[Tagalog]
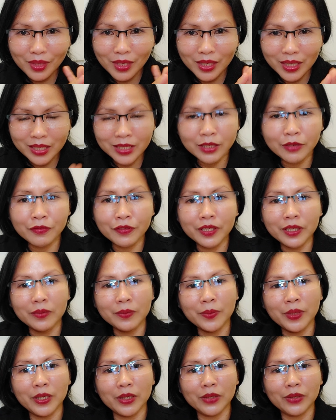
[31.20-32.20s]
as a
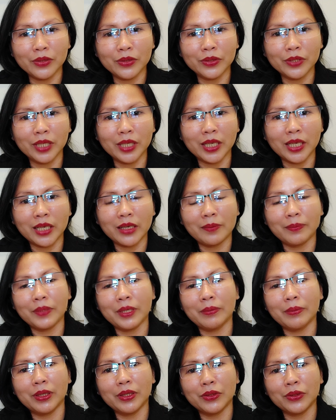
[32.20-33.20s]
Filipino,
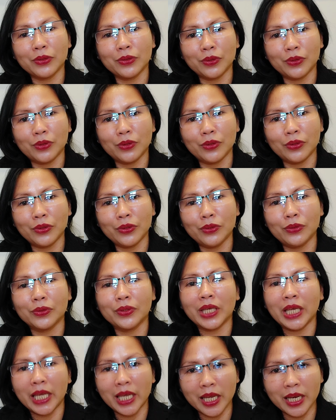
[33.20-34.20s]
nararamdaman ko yung
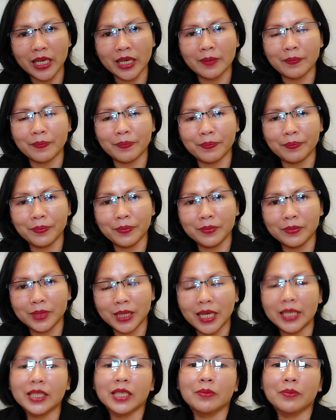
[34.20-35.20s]
hirap ng
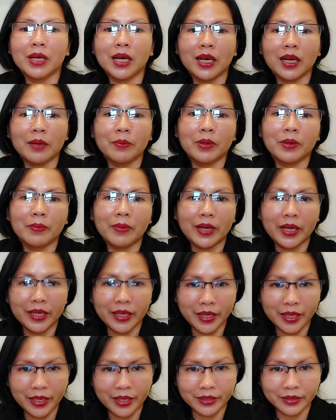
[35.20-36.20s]
ating mga
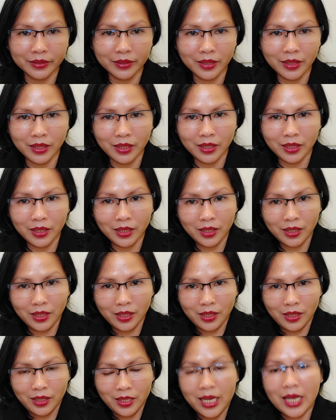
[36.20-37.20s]
kababayan.
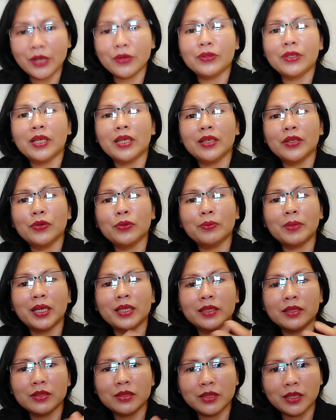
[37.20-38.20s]
Lalo na yung mga
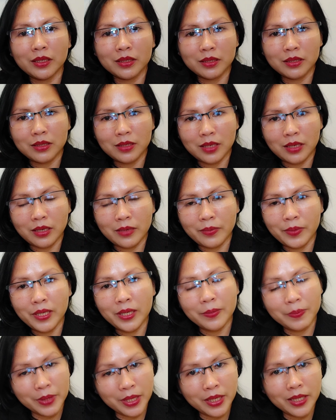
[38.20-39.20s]
nandyan sa
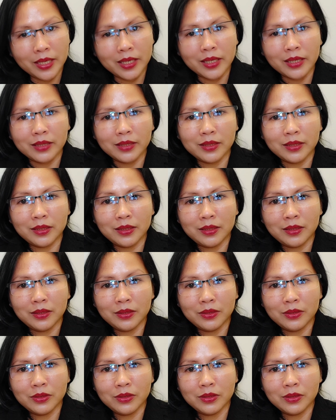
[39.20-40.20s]
Pilipinas.
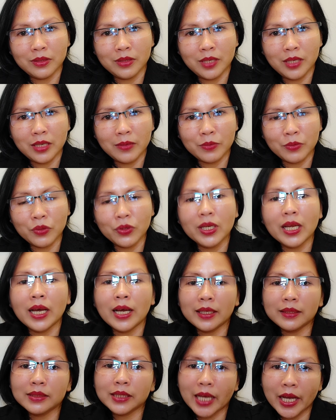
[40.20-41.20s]
Alam ko,
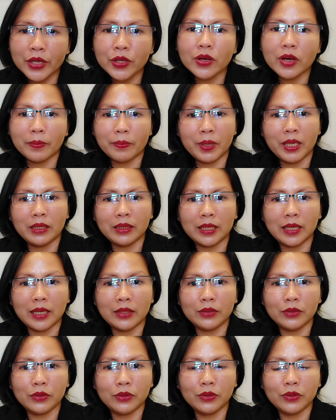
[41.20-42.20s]
lahat tayo
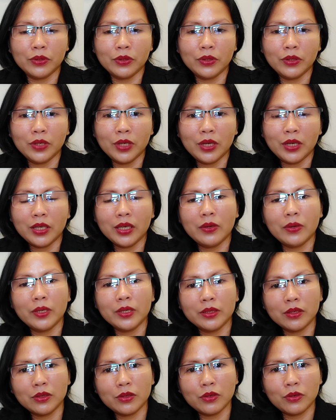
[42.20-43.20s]
apektado gawa
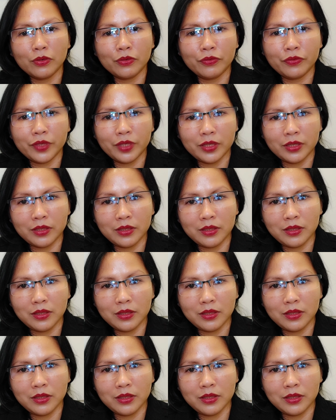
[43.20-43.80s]
ng COVID.